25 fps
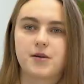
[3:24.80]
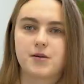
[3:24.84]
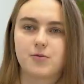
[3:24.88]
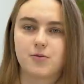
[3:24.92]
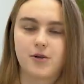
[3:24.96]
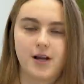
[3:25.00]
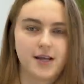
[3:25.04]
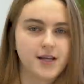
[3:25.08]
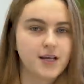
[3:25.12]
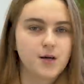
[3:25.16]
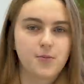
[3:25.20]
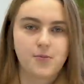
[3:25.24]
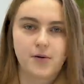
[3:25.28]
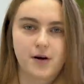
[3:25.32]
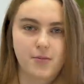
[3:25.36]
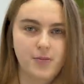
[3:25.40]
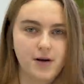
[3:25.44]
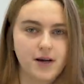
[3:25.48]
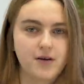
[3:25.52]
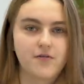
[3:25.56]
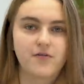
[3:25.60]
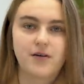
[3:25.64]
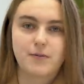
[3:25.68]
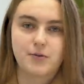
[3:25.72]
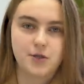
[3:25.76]
поэтому для них
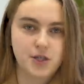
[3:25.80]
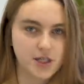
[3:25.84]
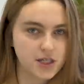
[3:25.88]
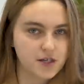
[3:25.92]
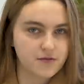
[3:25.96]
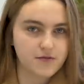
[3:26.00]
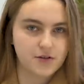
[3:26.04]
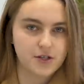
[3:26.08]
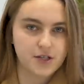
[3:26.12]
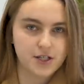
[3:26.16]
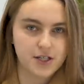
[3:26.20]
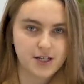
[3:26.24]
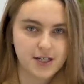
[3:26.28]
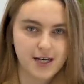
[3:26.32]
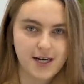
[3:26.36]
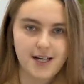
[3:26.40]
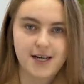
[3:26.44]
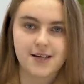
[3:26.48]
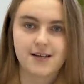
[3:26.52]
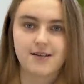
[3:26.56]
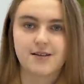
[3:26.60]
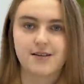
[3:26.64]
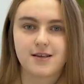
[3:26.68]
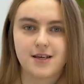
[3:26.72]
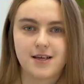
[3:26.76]
проблем вообще не
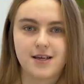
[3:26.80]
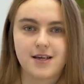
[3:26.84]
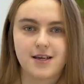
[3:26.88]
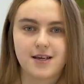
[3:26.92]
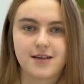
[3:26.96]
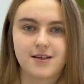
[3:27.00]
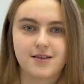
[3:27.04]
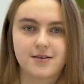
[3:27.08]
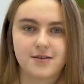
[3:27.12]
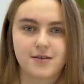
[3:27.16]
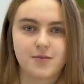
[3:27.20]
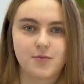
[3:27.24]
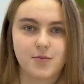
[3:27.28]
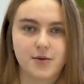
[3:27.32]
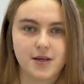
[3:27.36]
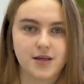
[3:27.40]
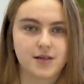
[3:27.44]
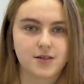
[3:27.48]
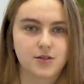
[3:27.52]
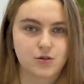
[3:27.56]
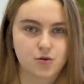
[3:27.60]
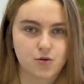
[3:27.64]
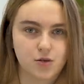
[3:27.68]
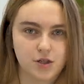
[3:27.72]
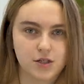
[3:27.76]
возникает, и это
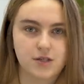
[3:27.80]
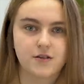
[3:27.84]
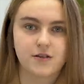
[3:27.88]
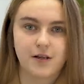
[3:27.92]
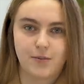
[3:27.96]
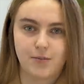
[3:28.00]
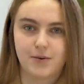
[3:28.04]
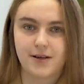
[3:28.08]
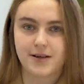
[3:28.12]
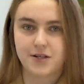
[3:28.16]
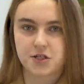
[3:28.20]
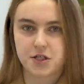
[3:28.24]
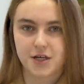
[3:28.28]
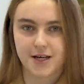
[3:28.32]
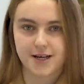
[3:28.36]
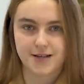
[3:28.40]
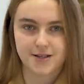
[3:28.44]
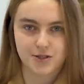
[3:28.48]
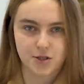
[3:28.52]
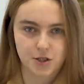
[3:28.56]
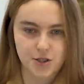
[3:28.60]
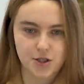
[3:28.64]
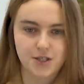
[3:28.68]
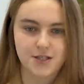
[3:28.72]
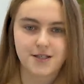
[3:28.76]
мне существенно
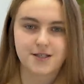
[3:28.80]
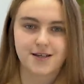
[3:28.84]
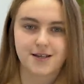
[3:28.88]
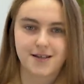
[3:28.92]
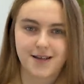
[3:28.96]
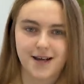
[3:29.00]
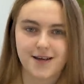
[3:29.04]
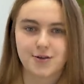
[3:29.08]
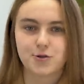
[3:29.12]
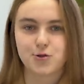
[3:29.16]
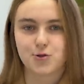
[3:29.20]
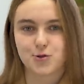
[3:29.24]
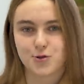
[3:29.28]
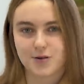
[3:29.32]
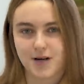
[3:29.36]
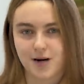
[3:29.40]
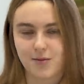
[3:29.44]
облегчает жизнь, задачу и